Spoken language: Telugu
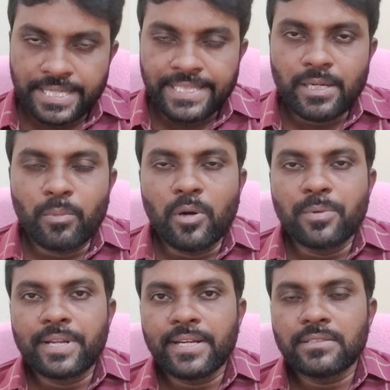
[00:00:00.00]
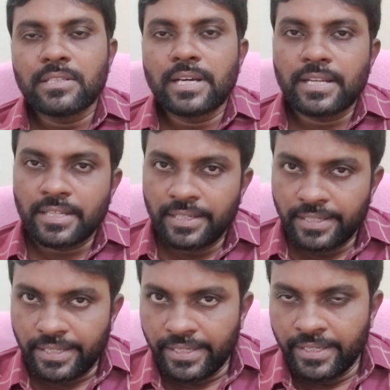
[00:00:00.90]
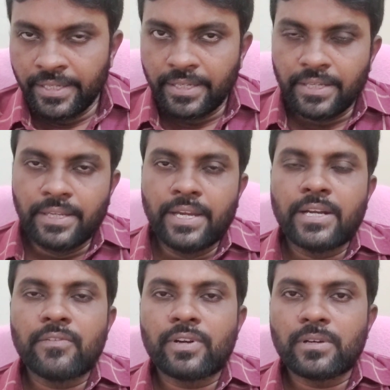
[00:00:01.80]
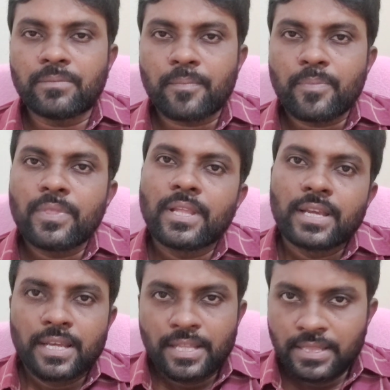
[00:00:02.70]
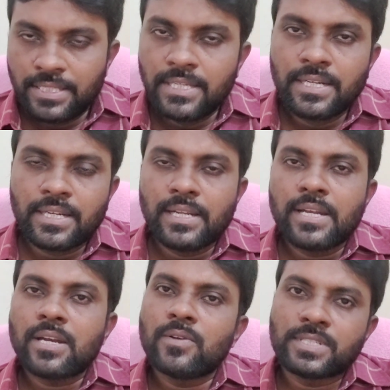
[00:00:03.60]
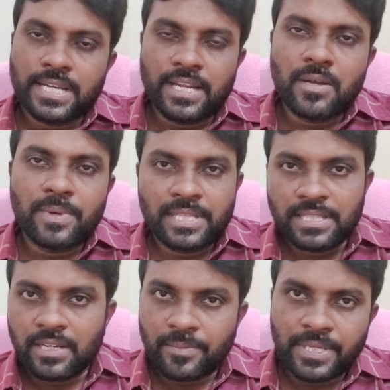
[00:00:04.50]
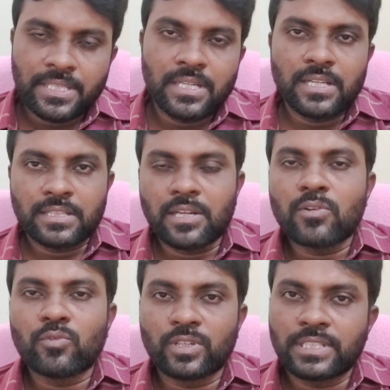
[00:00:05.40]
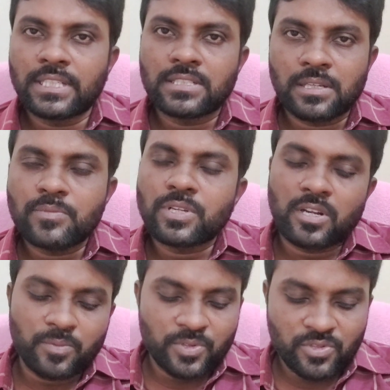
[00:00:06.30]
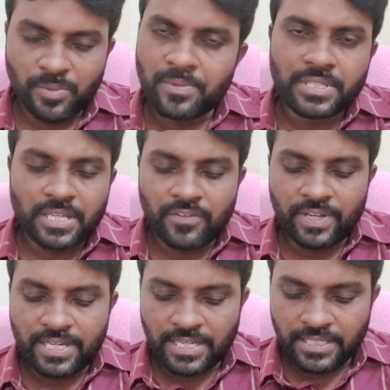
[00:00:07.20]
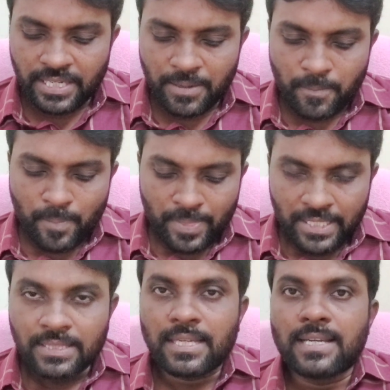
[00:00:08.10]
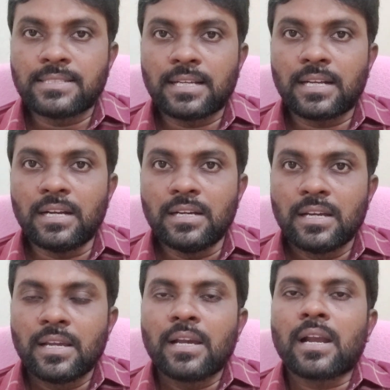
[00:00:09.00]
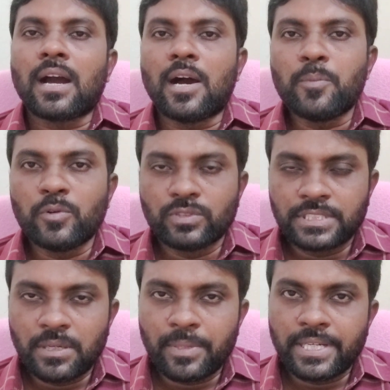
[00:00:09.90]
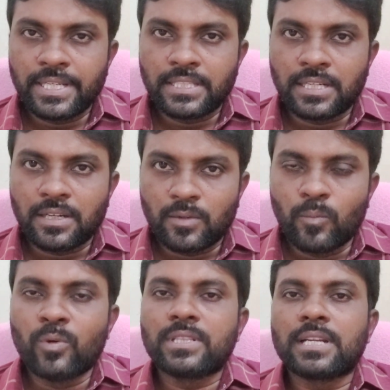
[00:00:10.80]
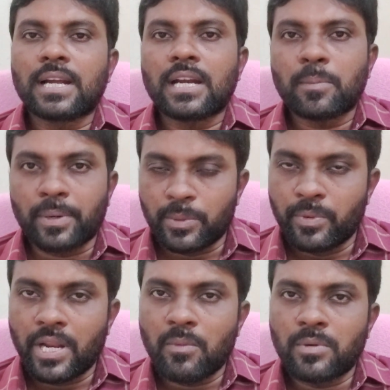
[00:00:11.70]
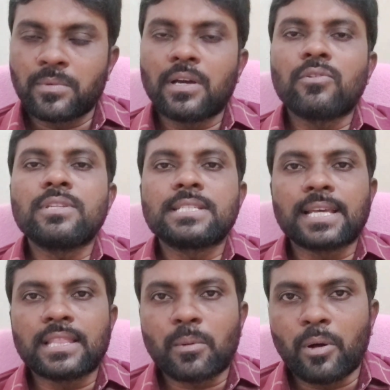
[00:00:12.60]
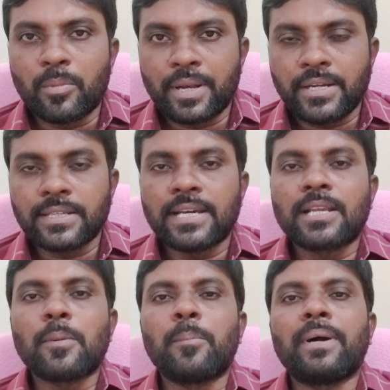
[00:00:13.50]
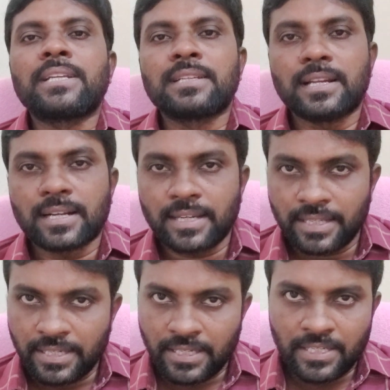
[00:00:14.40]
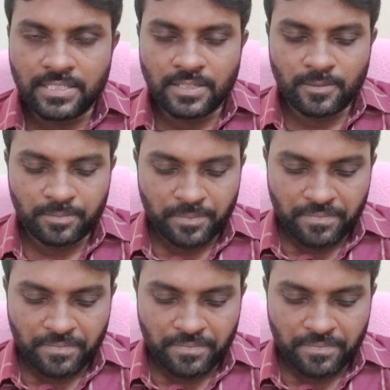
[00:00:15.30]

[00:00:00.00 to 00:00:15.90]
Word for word: చంద్రబాబు నాయుడు గారి ఈ ఏడవడం దీని రిలేటెడ్ చాలామంది తన మీద తనను ఓదార్చడం సానుభూతి సో ఇవన్నీ అయ్యాయి తాజాగా కాపు ఉద్యమ నేత ముద్రగడ పద్మనాభం గారు చంద్రబాబు నాయుడు గారికి బహిరంగ లేఖ రాశారు